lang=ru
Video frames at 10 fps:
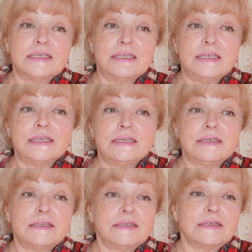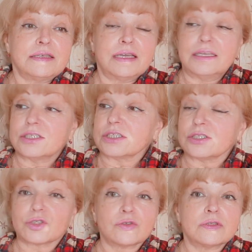и я решила,
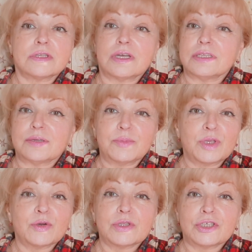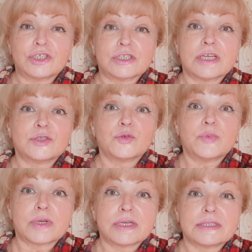что надо мне начинать
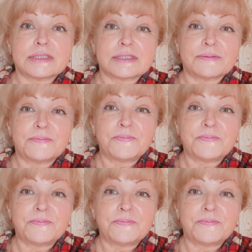убираться.